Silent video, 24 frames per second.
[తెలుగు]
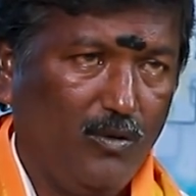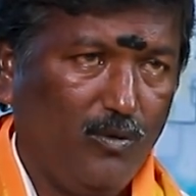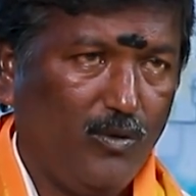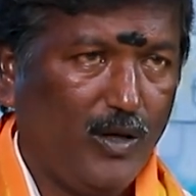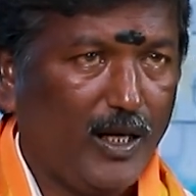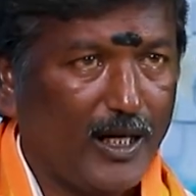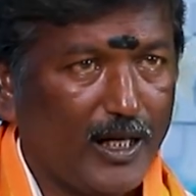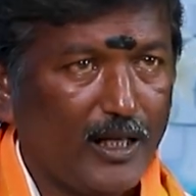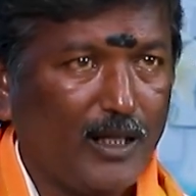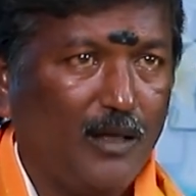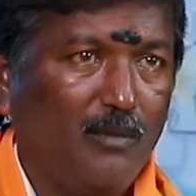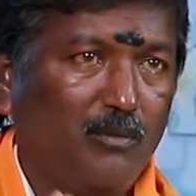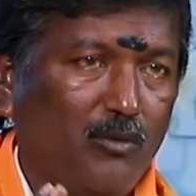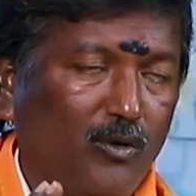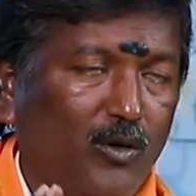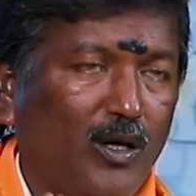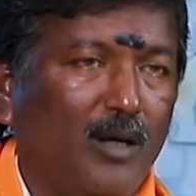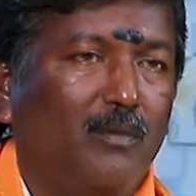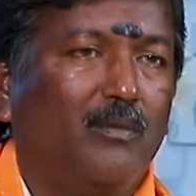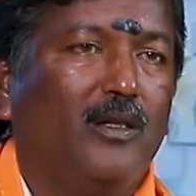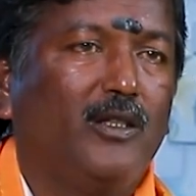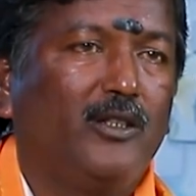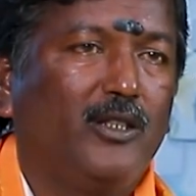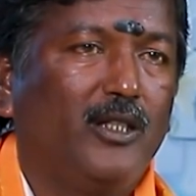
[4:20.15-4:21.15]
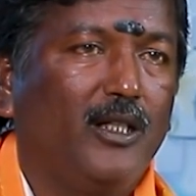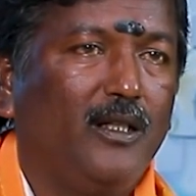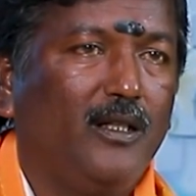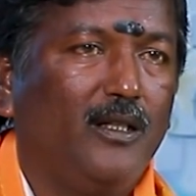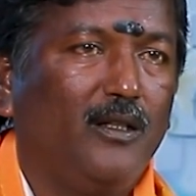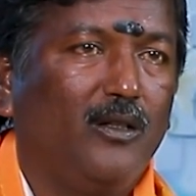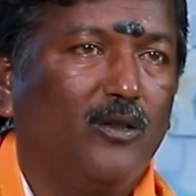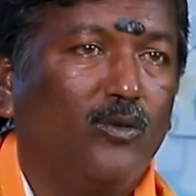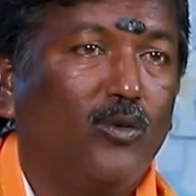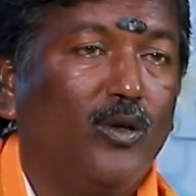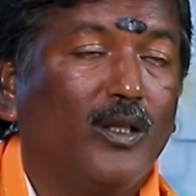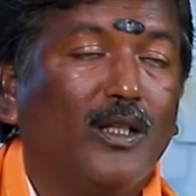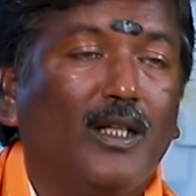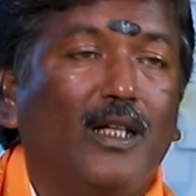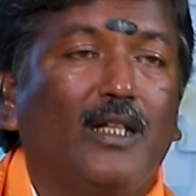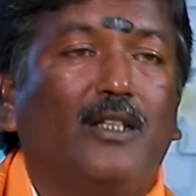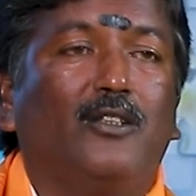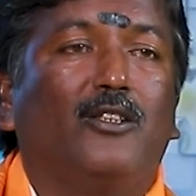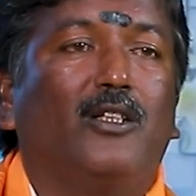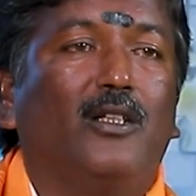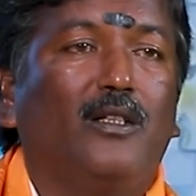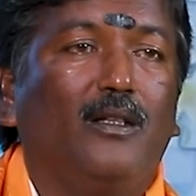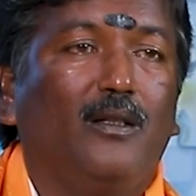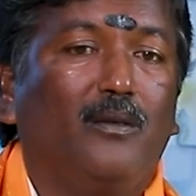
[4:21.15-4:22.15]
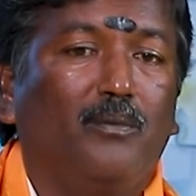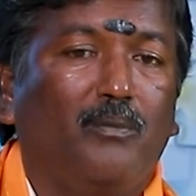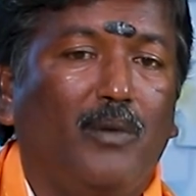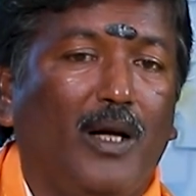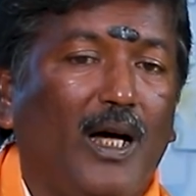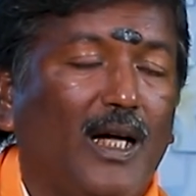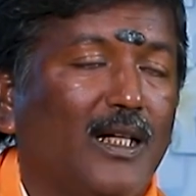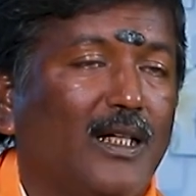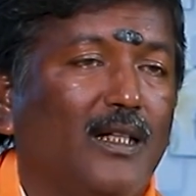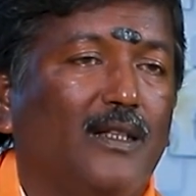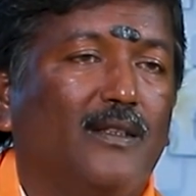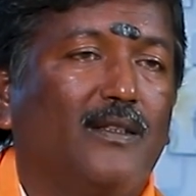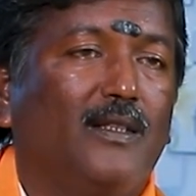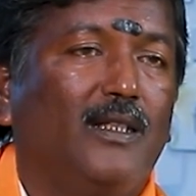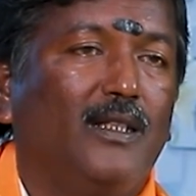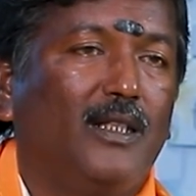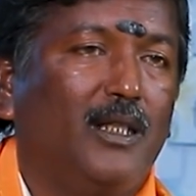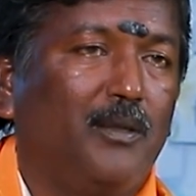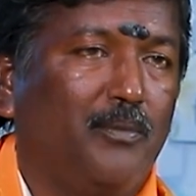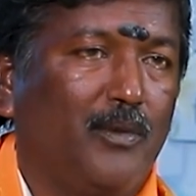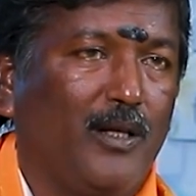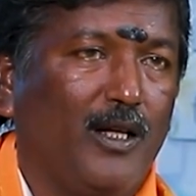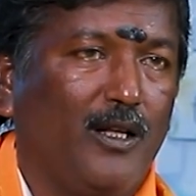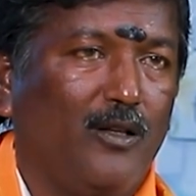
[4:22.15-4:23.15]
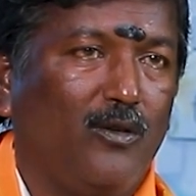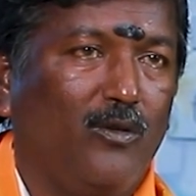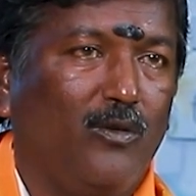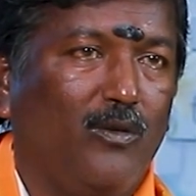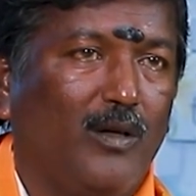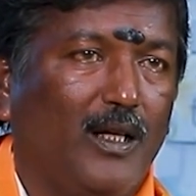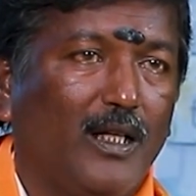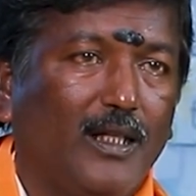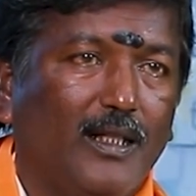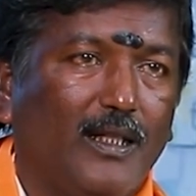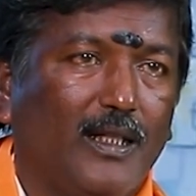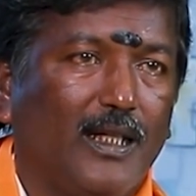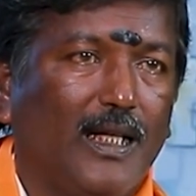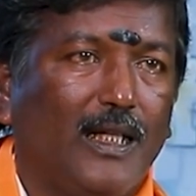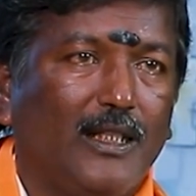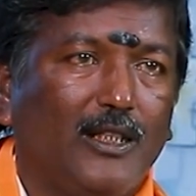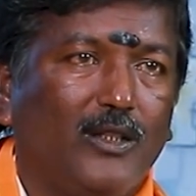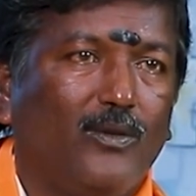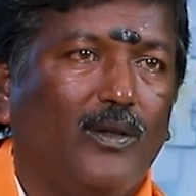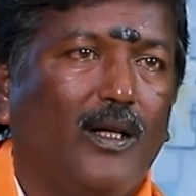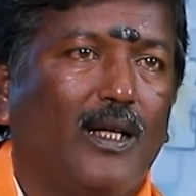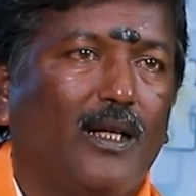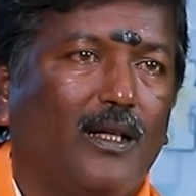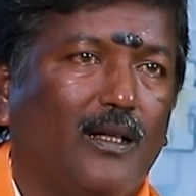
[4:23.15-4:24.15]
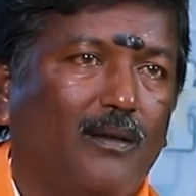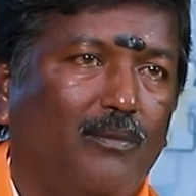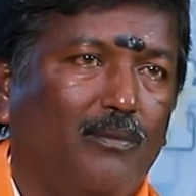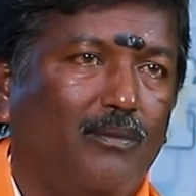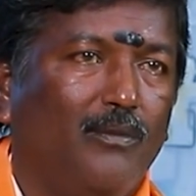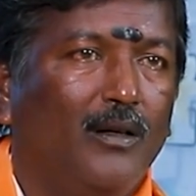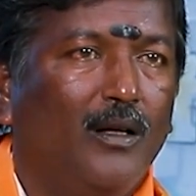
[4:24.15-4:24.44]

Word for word: వాడకం కూడా మంచిది కొందరికి బ్లాక్ డ్రెస్ అంటే పడదు కానీ ఈ రాశి వారికి